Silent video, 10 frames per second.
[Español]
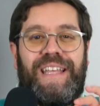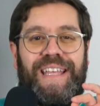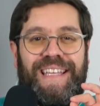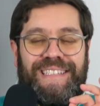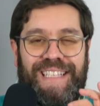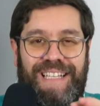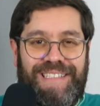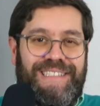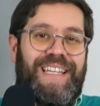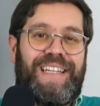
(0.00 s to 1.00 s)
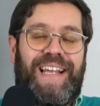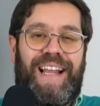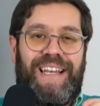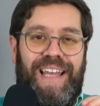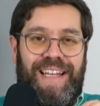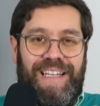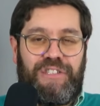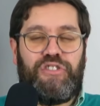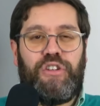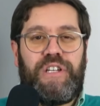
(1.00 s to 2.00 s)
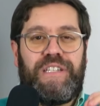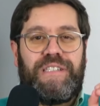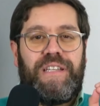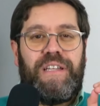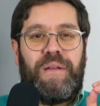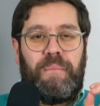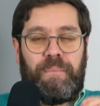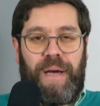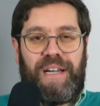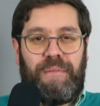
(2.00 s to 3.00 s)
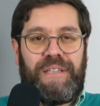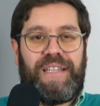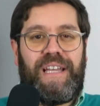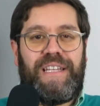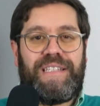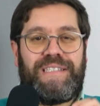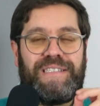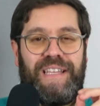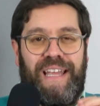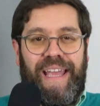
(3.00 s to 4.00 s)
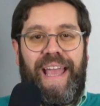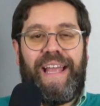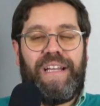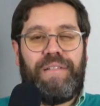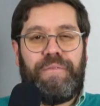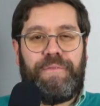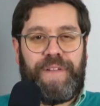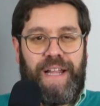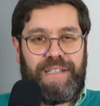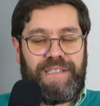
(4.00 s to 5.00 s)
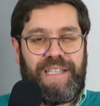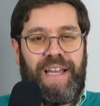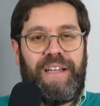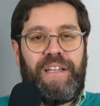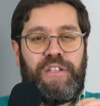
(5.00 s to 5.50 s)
y se acercan las elecciones parlamentarias en Francia.